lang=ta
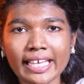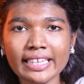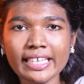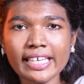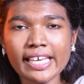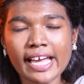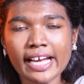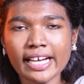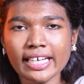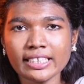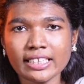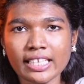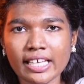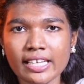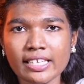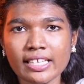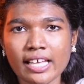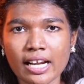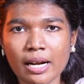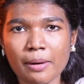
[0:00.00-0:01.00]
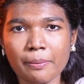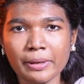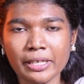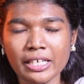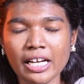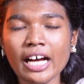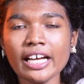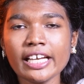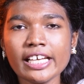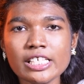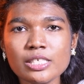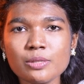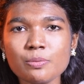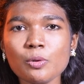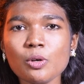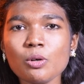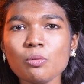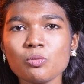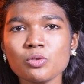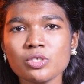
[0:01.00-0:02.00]
எந்த இயக்கத்தில் இருந்தார் அப்படின்னா
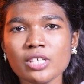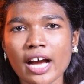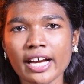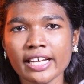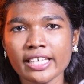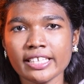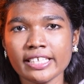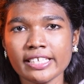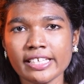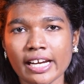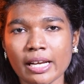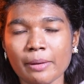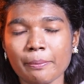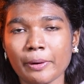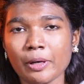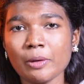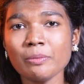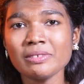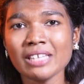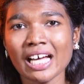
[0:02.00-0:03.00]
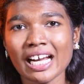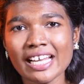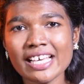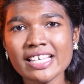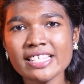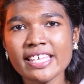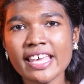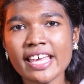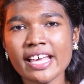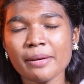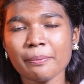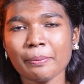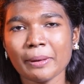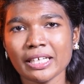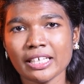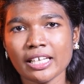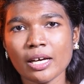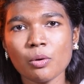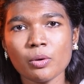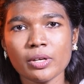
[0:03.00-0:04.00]
ஹிஜ்புல் முஜாஹிதீன் எனப்படும் தடை
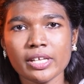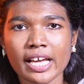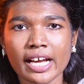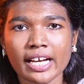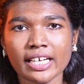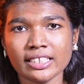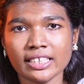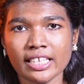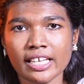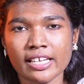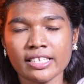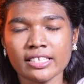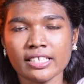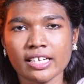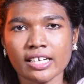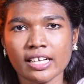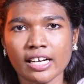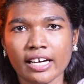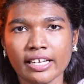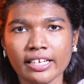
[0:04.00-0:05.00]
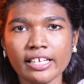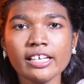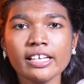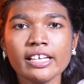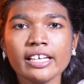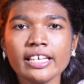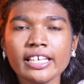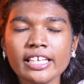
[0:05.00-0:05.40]
செய்யப்பட்ட ஒரு இயக்கத்தில் இருந்திருக்காரு